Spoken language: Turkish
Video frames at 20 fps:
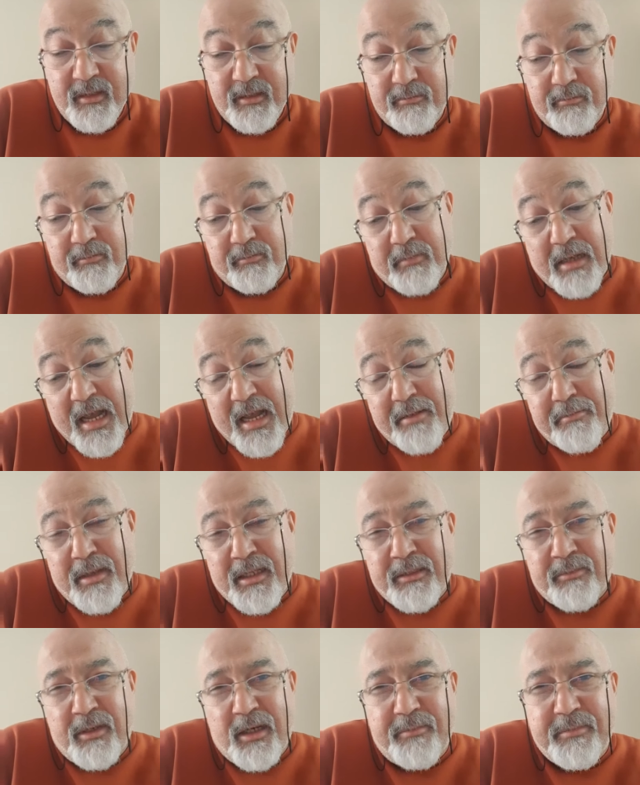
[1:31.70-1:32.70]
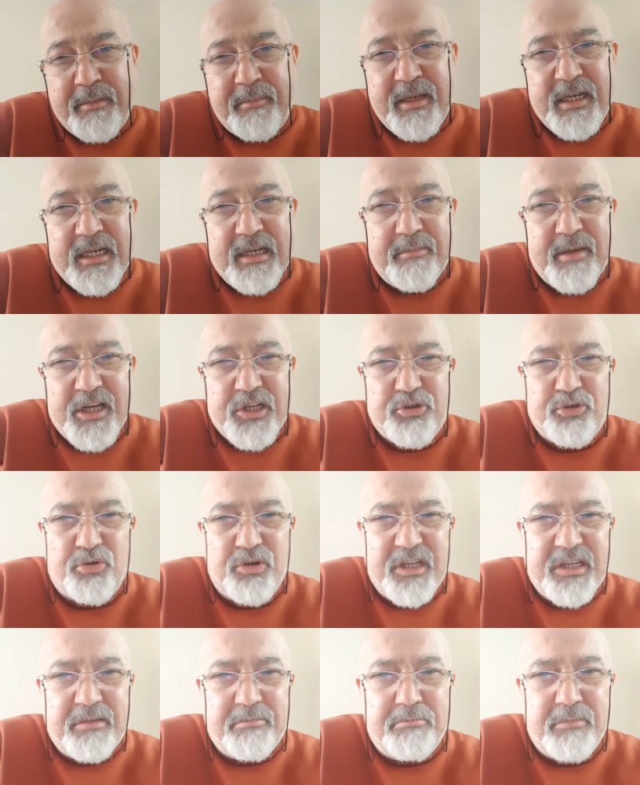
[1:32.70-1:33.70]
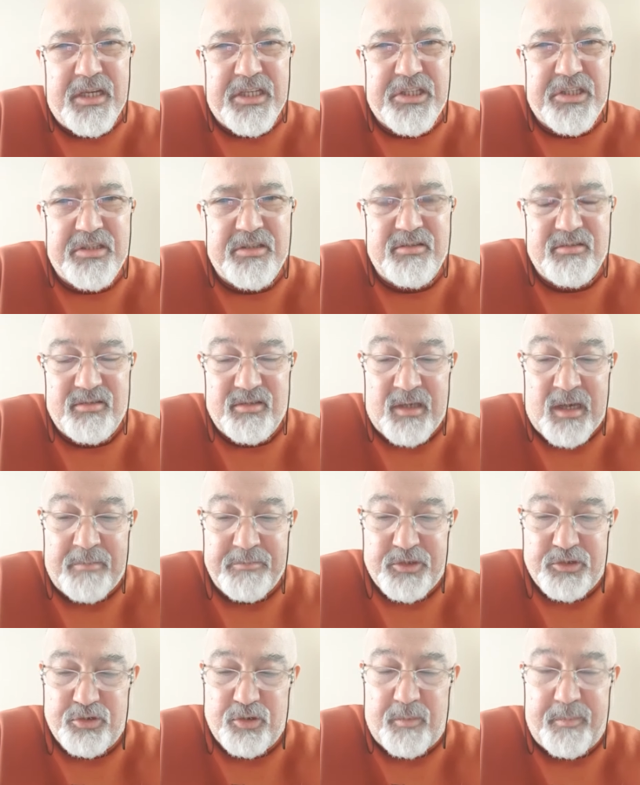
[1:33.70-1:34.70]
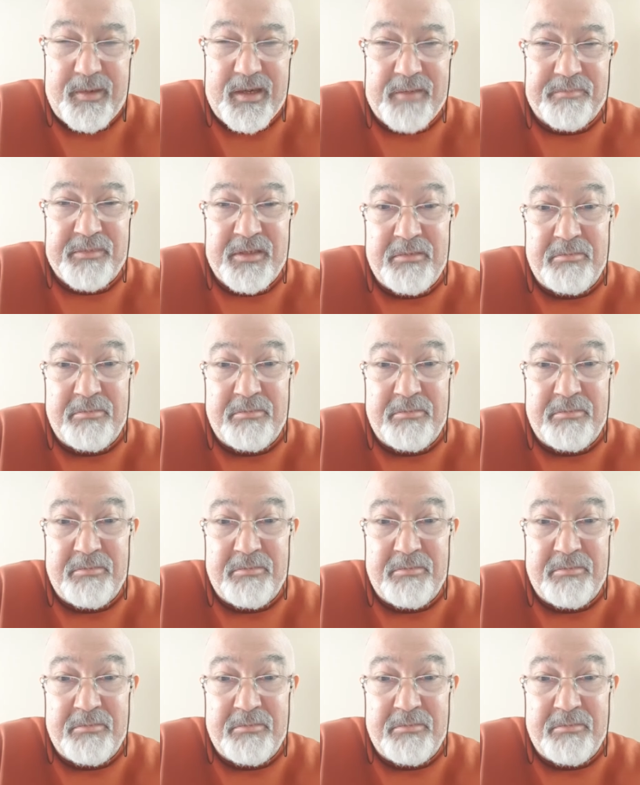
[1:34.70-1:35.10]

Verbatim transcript: Beğenmedim abi. 1005 sonu 25 kamçı sopa yaptı.